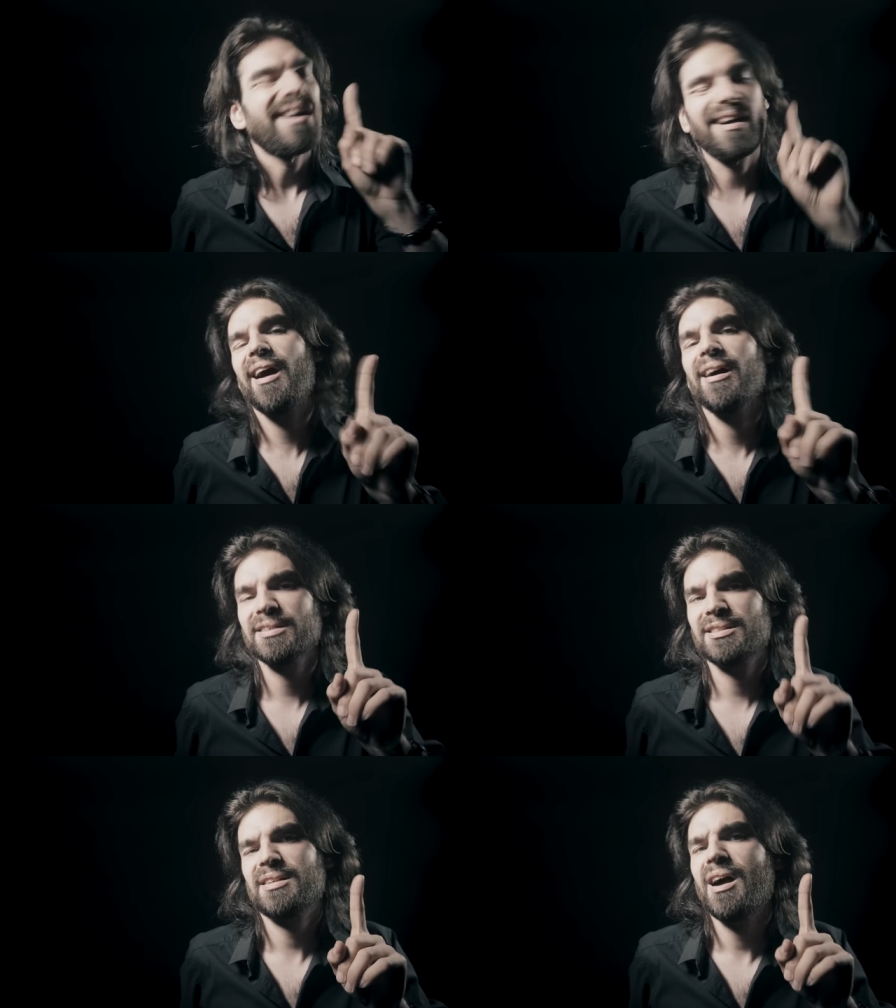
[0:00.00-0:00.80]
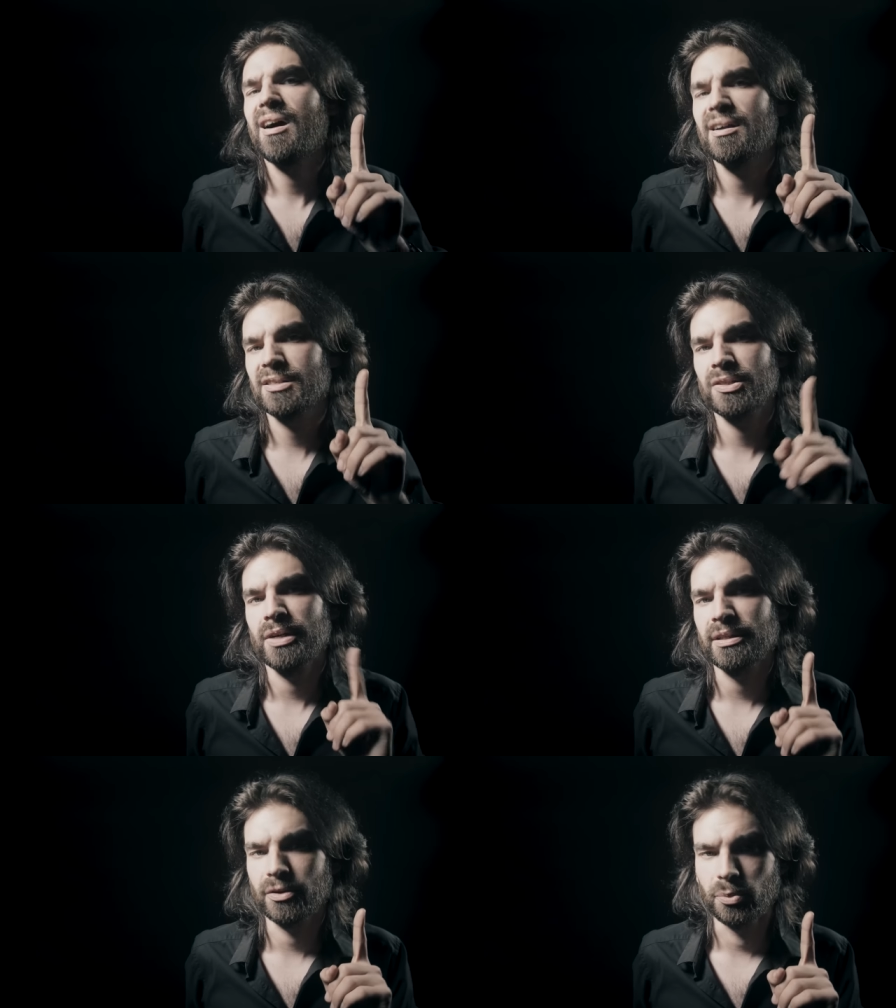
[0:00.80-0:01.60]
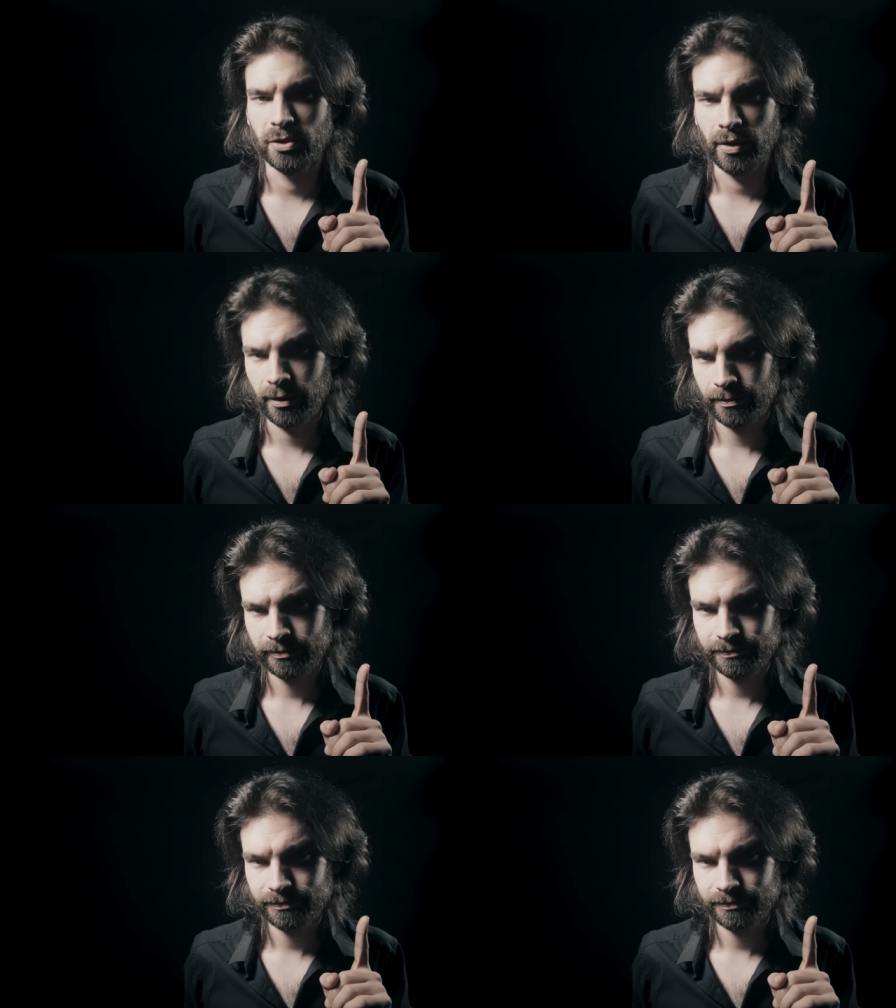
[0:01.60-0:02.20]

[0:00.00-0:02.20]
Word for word: grâce à un seul interrupteur.